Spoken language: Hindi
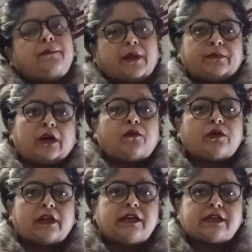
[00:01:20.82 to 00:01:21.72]
तब तक वो
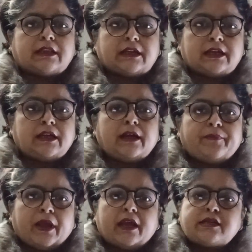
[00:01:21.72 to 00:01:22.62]
सही चलते थे
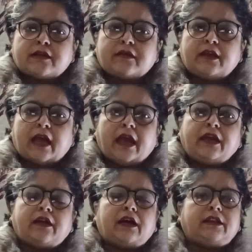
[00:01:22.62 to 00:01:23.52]
लेकिन जैसे
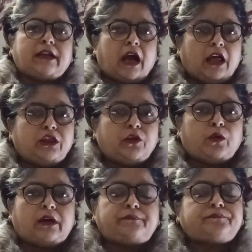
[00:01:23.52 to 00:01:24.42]
न्यायी का देहांत हुआ